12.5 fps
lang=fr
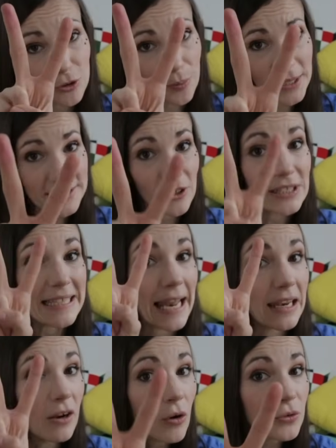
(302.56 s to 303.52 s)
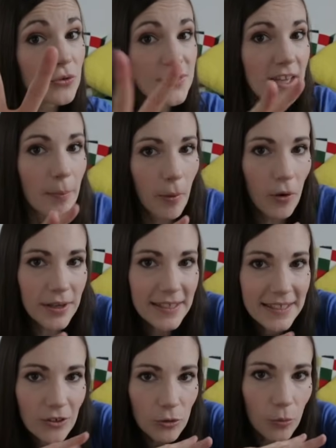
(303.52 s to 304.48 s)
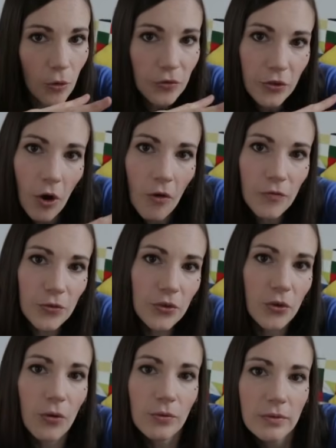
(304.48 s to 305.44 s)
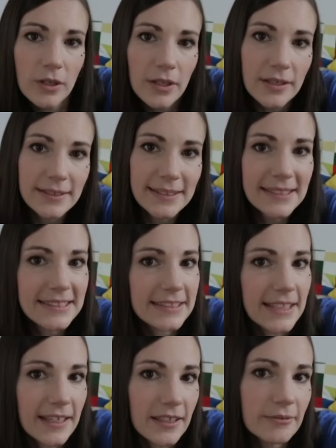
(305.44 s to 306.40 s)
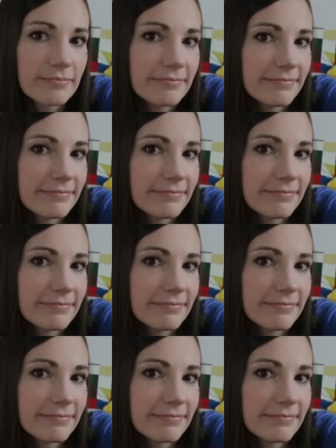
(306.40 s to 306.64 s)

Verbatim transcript: représente la langue du serpent qui remonte en faisant des zigzags.